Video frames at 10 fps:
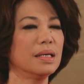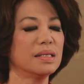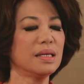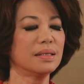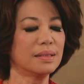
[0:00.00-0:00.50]

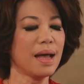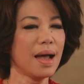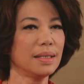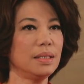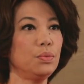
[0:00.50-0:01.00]
在
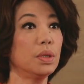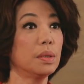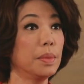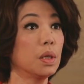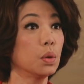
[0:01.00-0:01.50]
大医院的
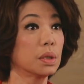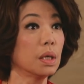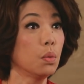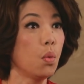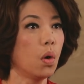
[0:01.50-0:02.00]
门口
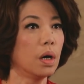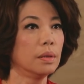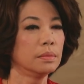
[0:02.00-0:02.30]
等我。